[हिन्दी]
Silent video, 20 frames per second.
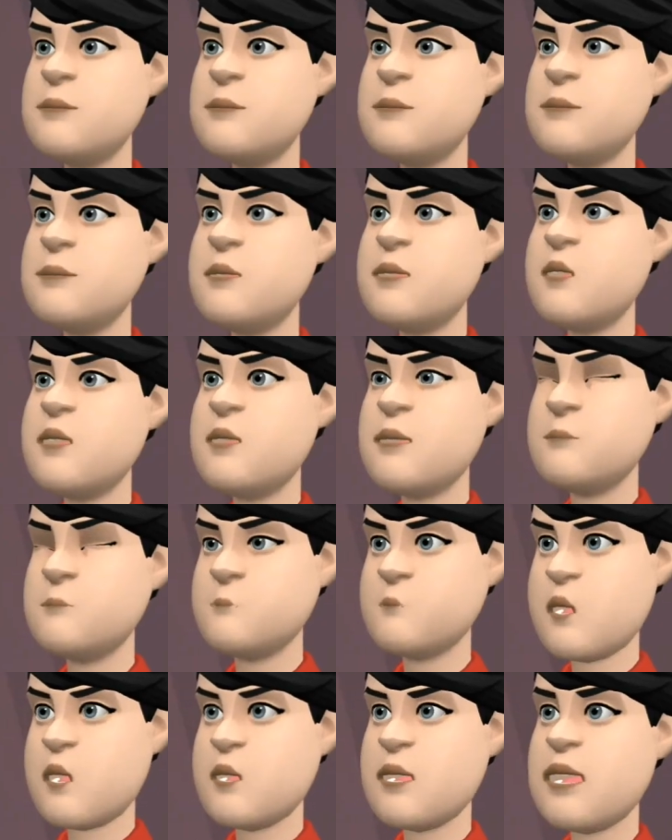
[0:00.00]
मुझे
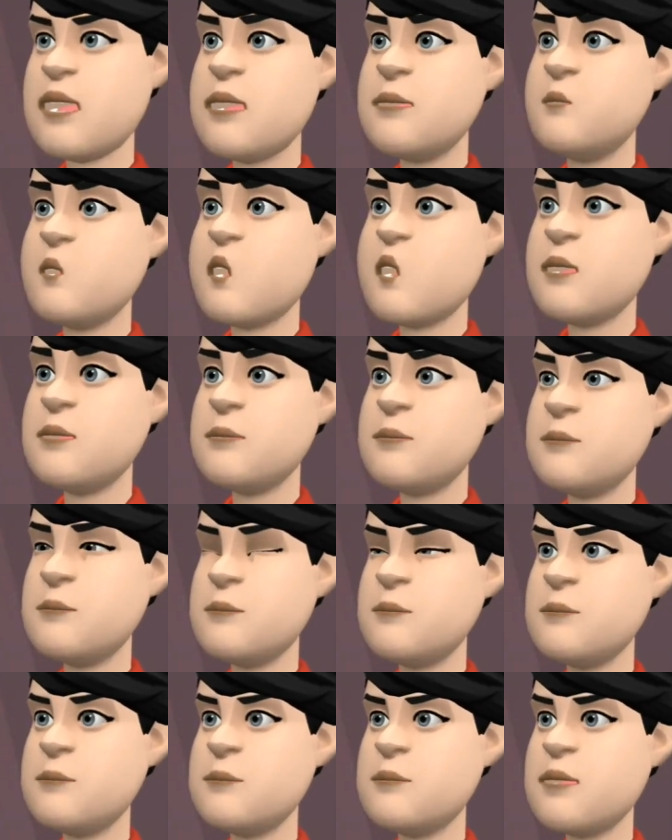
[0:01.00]
क्या पता
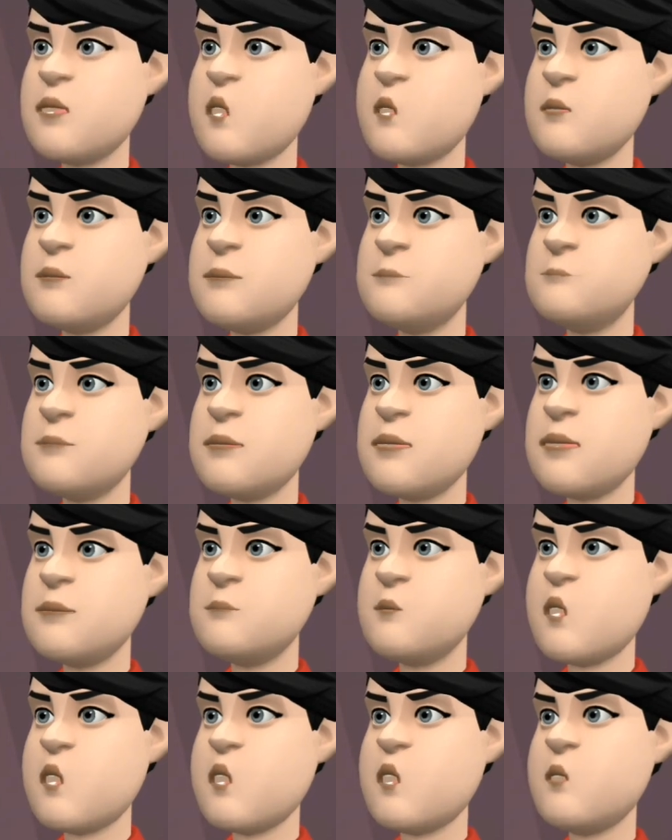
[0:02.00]
मुझे उससे
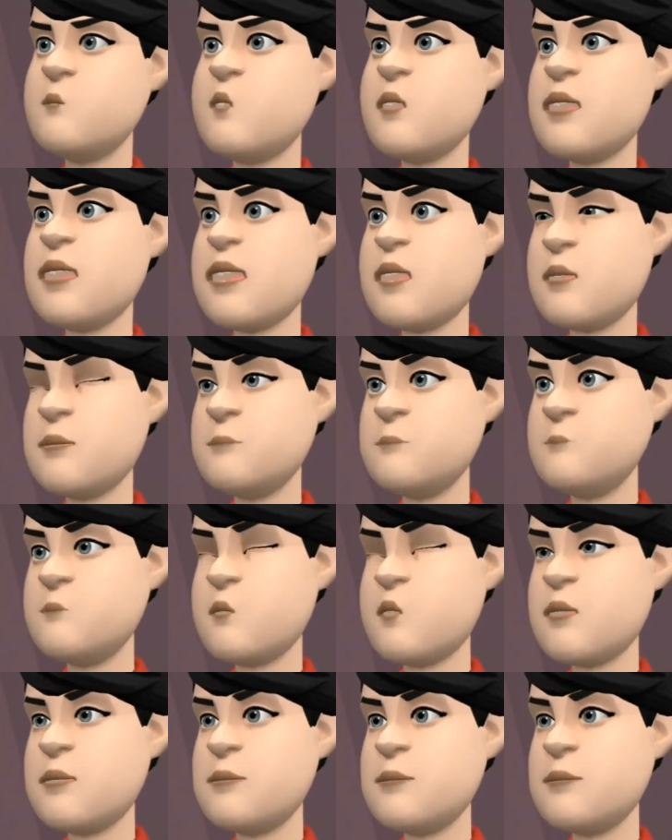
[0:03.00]
कोई लेना देना नहीं है